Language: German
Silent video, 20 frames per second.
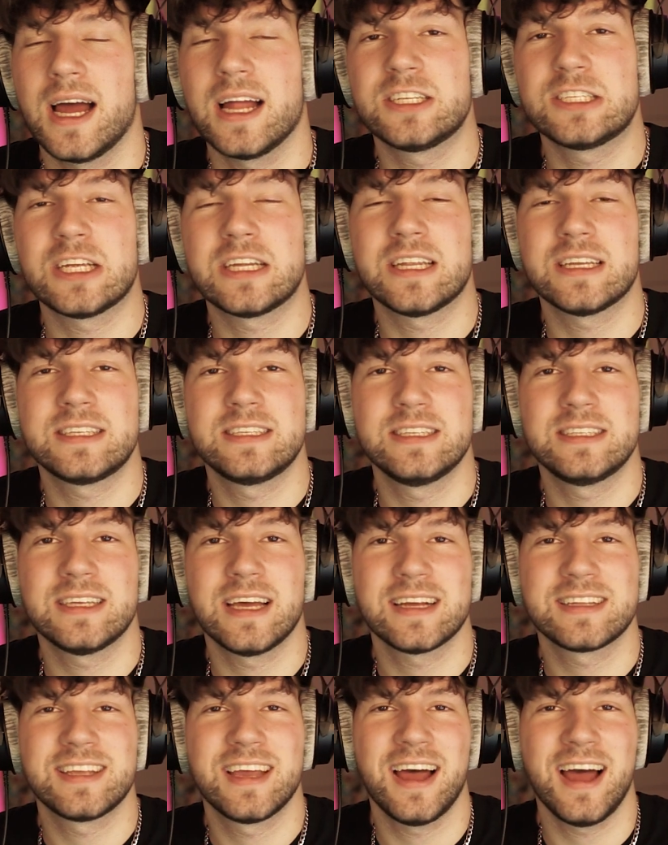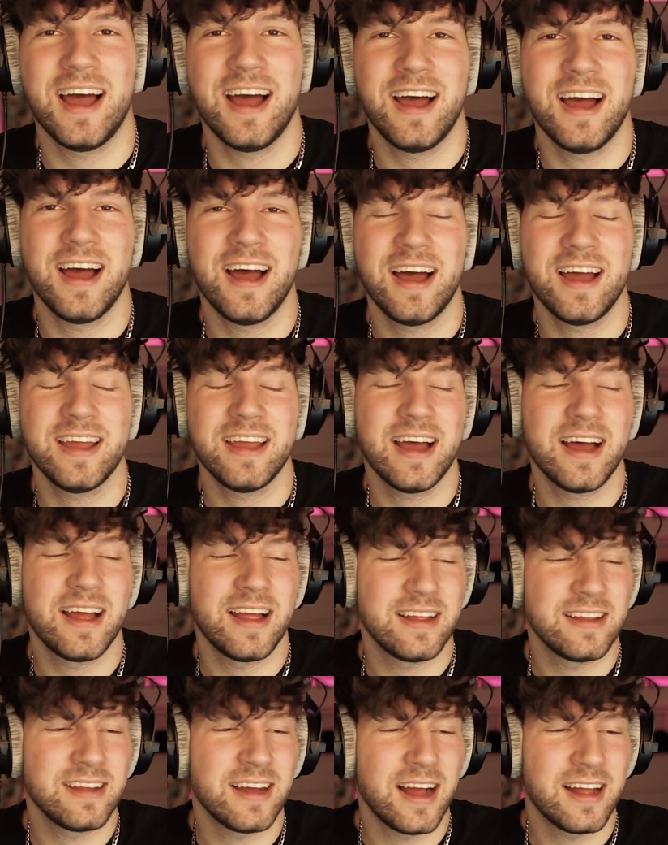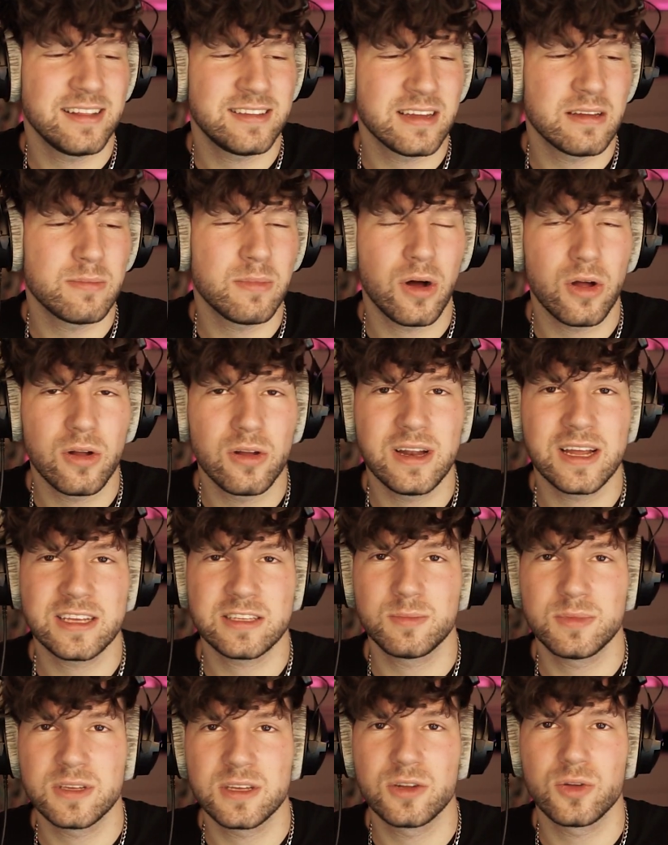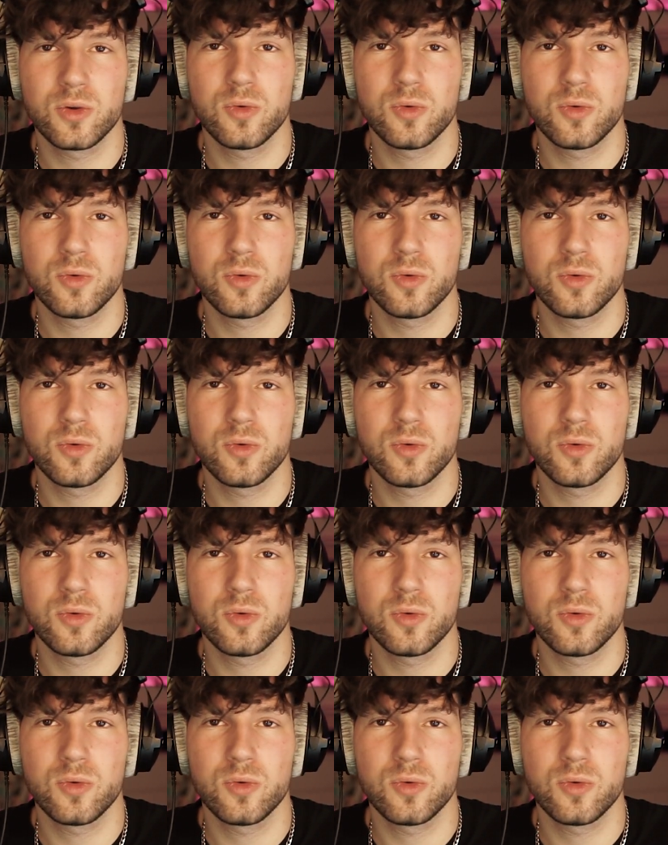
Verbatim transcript: Anstatt dass sie sagt, hahaha, ja, alter Maul und lass mich in